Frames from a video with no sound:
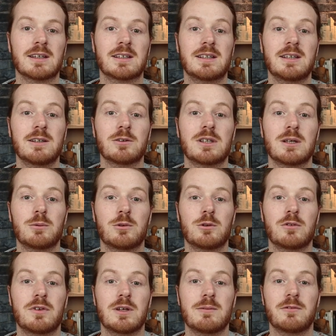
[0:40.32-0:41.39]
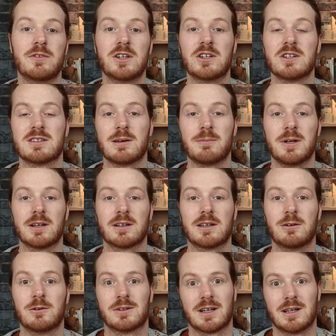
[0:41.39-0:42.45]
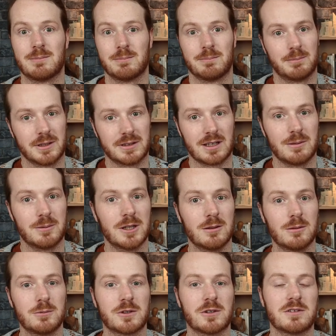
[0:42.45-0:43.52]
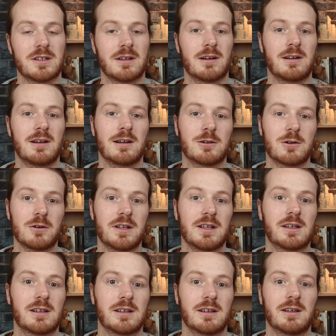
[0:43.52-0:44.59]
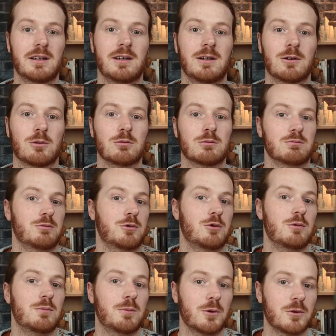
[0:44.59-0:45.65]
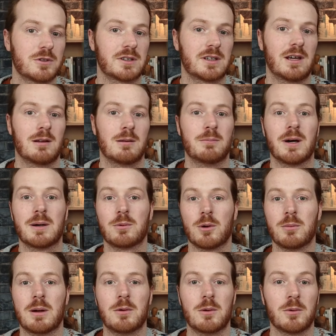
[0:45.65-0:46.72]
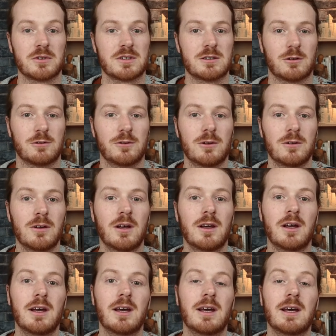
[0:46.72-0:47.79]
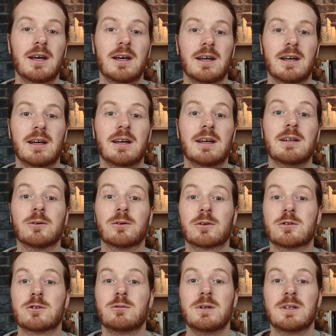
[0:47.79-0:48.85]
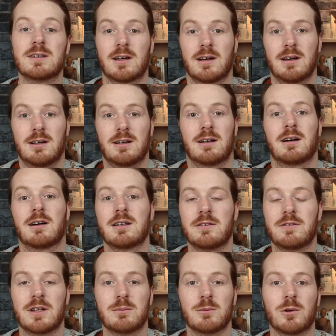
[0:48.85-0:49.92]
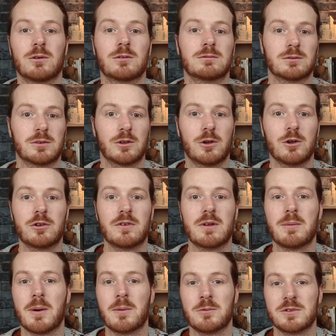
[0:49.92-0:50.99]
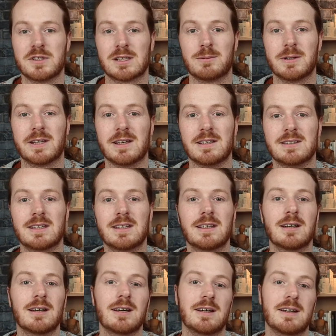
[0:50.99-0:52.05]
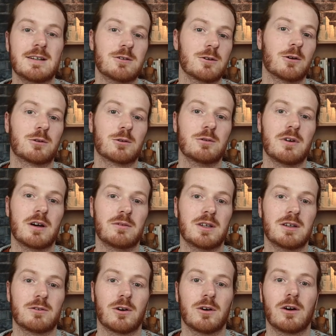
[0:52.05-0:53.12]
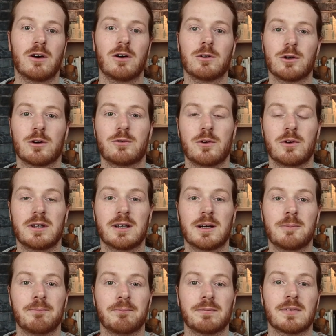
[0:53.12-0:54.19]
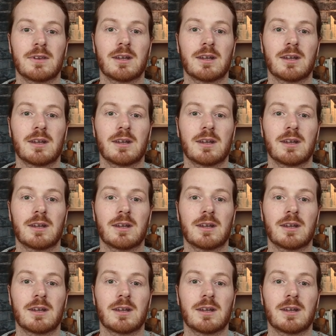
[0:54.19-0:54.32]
qui au début du film vit chez sa mère qui ne le traite pas très bien, puisque c'est, elle est alcoolique et on suppose qu'elle bat probablement ses enfants. Et donc suite à un événement que je ne vais pas vous expliquer ici, il se retrouve à vivre en orphelinat